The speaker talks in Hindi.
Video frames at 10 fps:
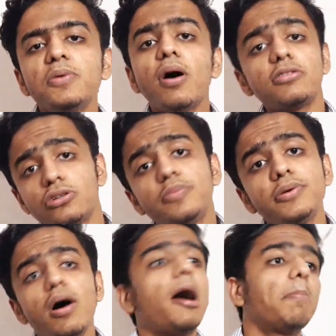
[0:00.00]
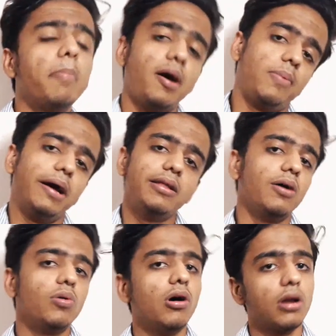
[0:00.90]
भी हुआ जो भी हुआ अपना फायदा
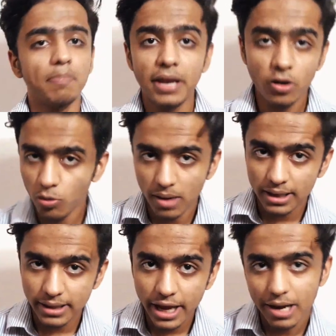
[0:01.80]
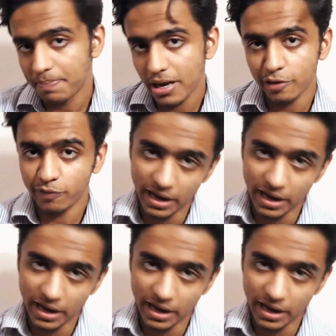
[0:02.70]
हुआ और अपने को मांगता है अपना